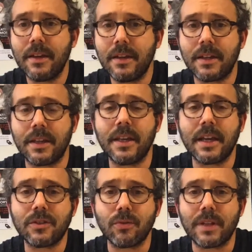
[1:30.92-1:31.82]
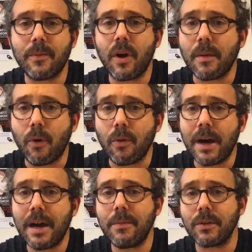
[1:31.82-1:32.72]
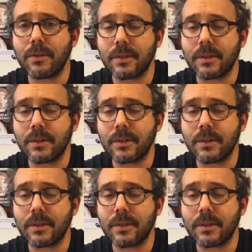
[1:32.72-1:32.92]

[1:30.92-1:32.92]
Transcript: qui a son amant improbable,